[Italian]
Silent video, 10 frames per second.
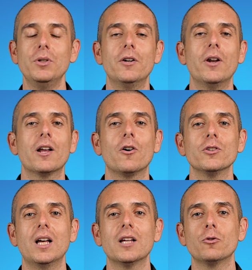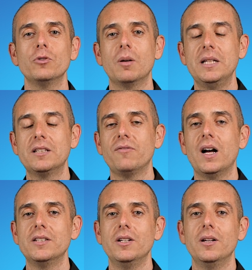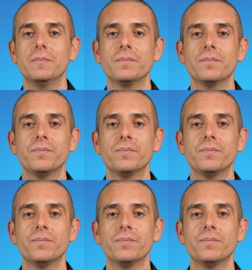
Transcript: quindi non è una cosa assolutamente facile.